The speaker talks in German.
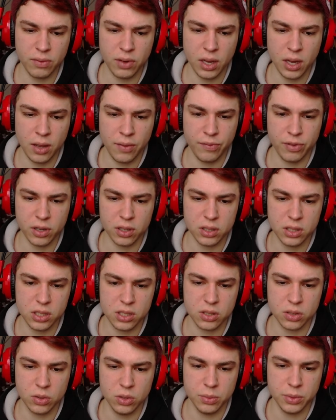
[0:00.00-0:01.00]
wir einfach
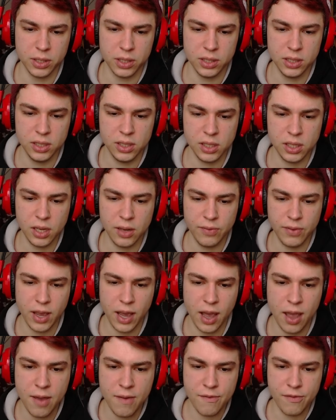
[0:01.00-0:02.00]
nicht drüber, ne? Gehen wir
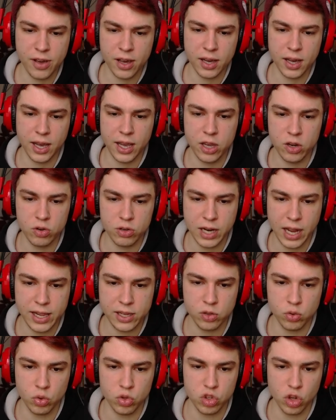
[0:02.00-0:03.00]
einfach rein und
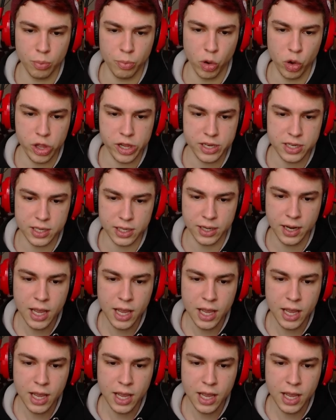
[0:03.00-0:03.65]
halten unser Mäulchen.